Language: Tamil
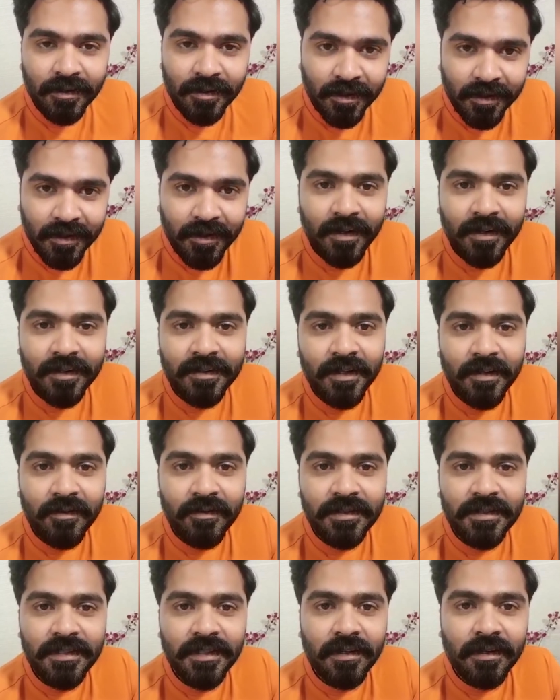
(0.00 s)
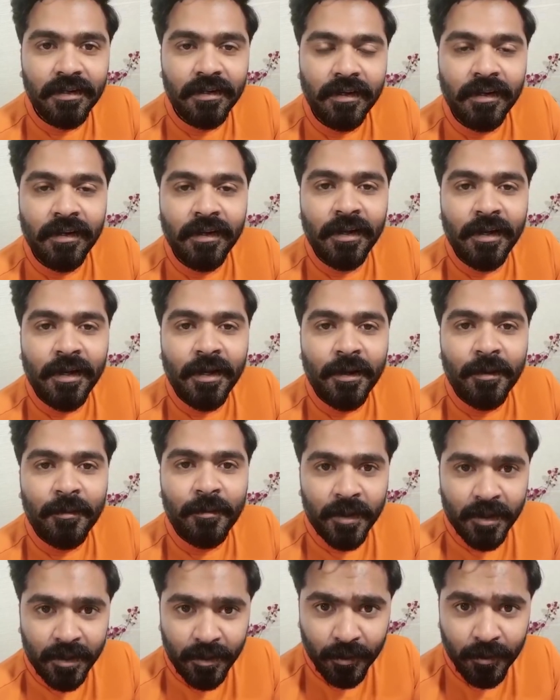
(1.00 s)
நன்றியை தெரிவிச்சுக்கிறேன்
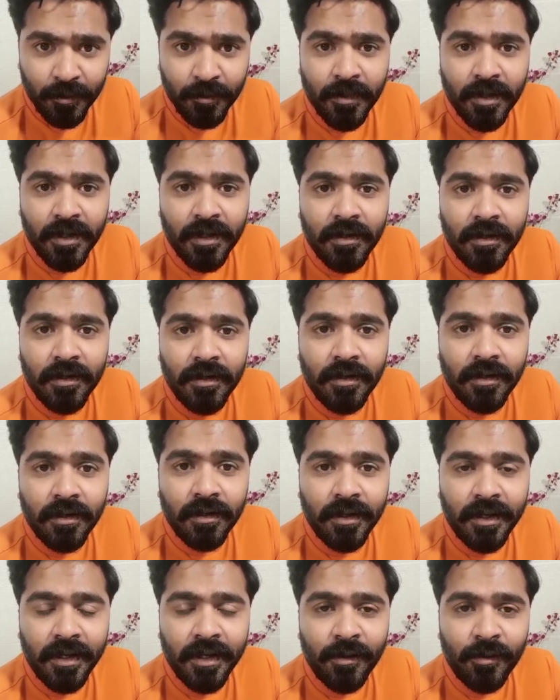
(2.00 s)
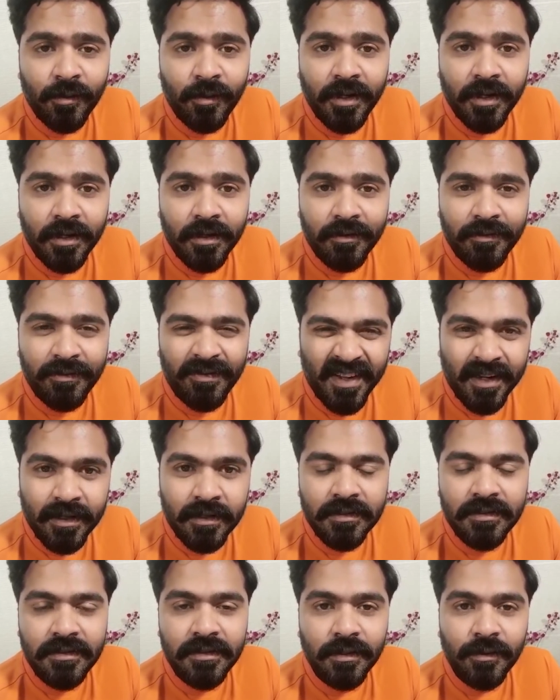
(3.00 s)
மற்றும் என்னுடைய
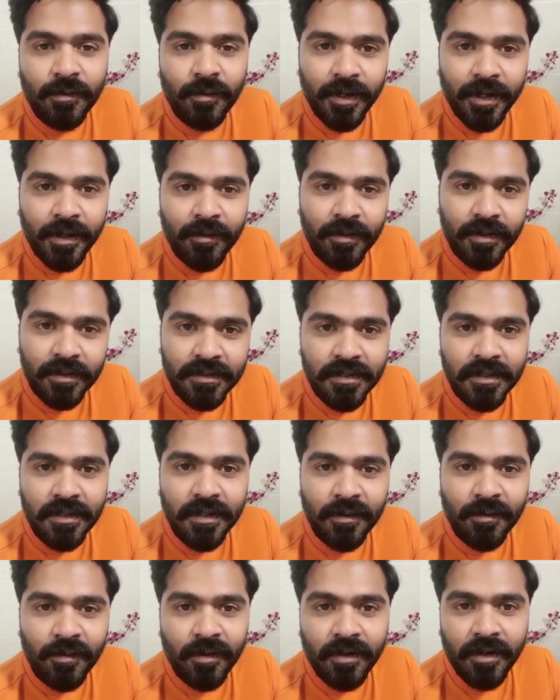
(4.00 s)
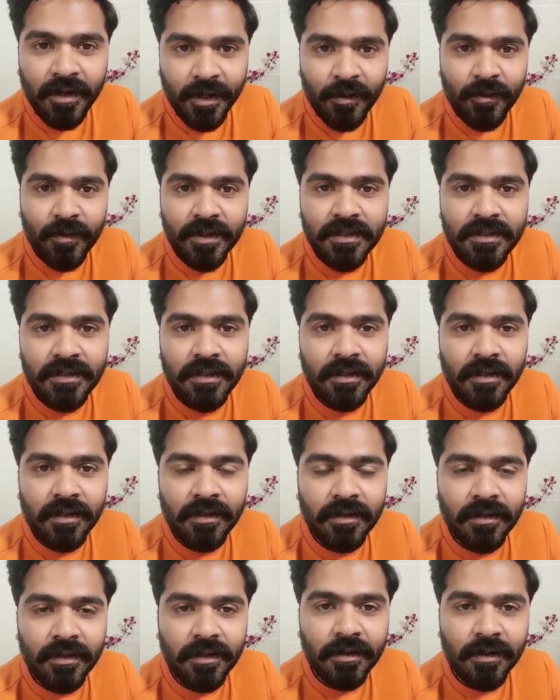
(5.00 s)
ஃபேன்ஸுக்கு ஒரே ஒரு சின்ன ஒரு ரிக்வெஸ்ட்
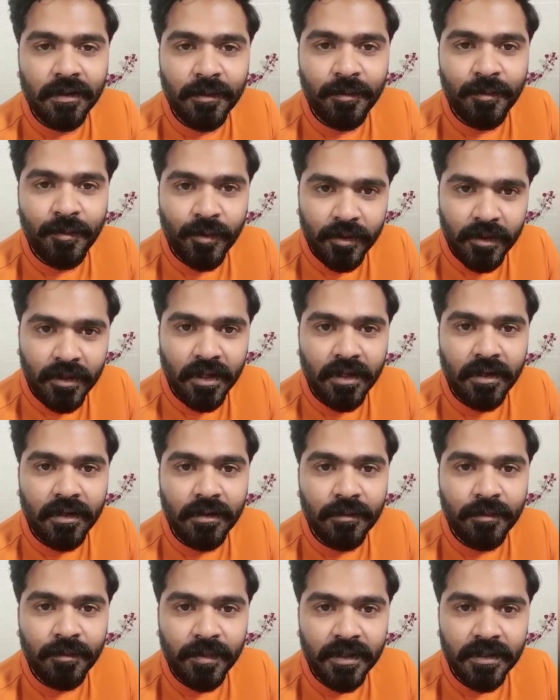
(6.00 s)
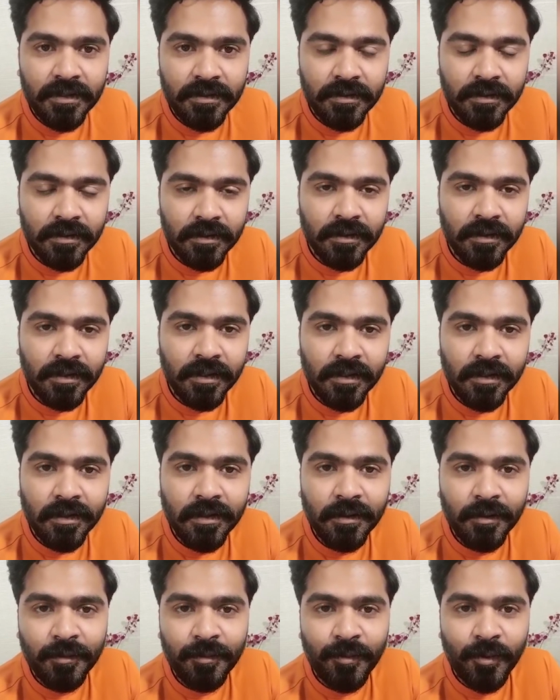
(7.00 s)
இந்த புத்தாண்டு ப்ளஸ் இந்த
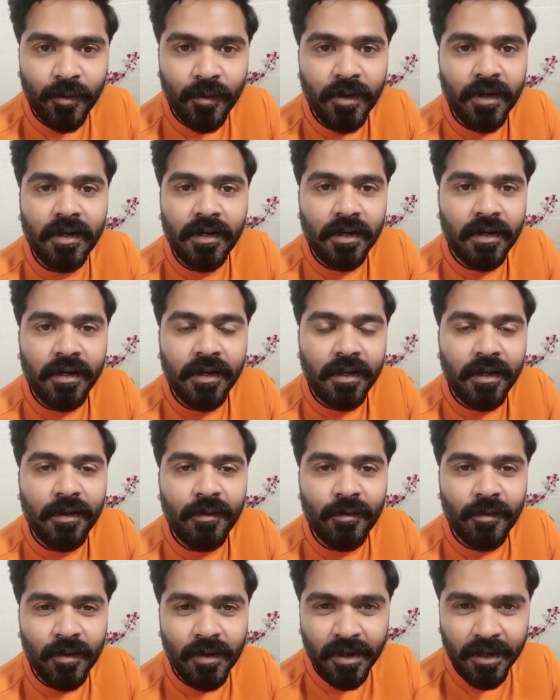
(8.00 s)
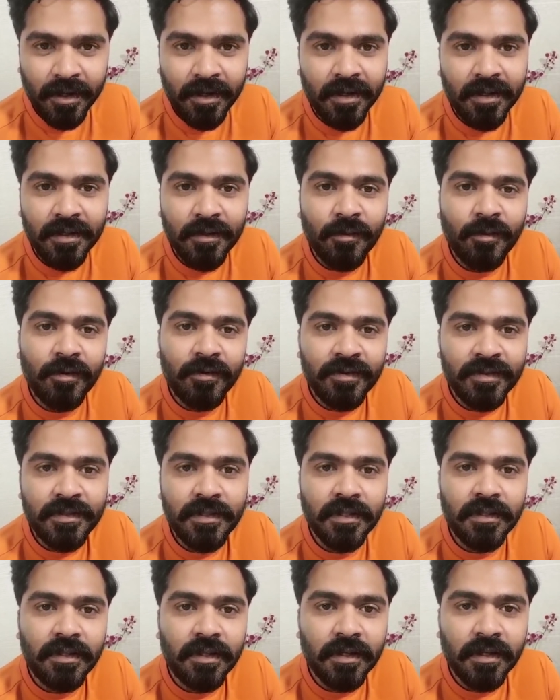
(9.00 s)
பொங்கல் அன்னைக்கு உங்ககிட்ட இந்த ஒரு
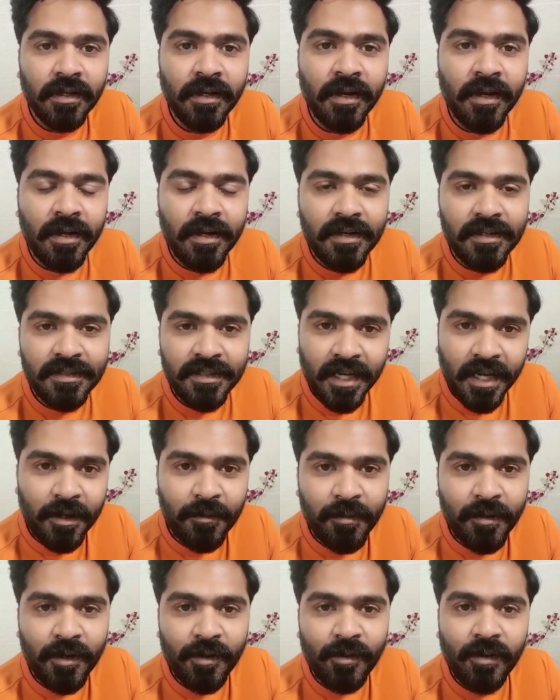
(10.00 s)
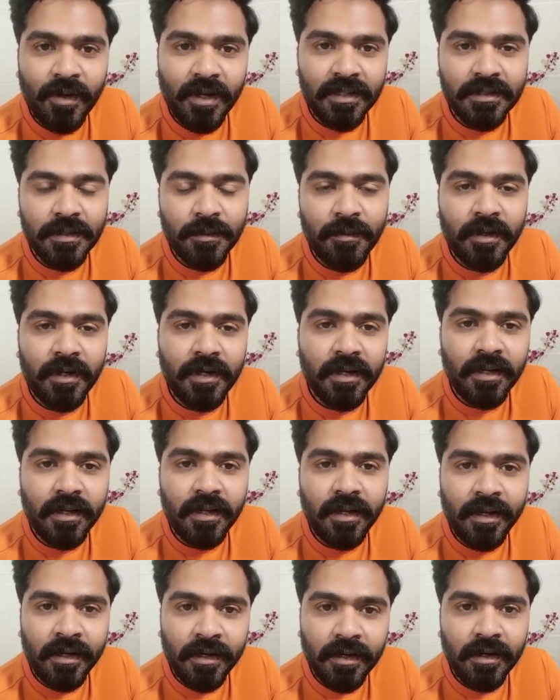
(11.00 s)
விஷயத்த ஷேர் பண்ணணும்னு ஆசைப்பட்டேன்
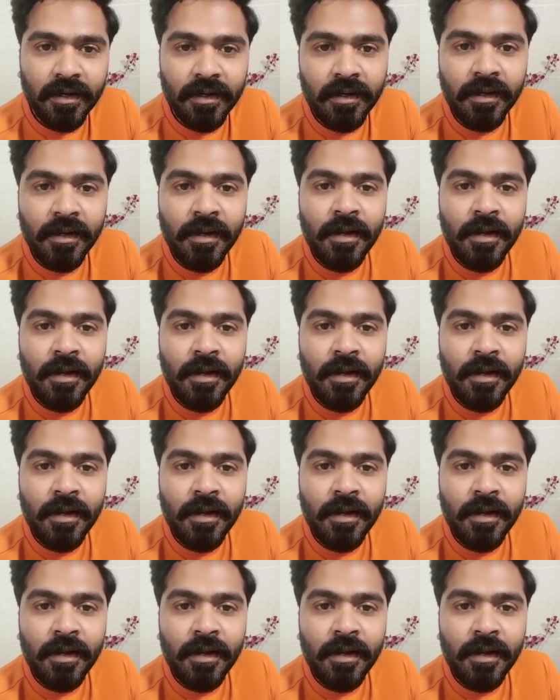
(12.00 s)
என்னென்னா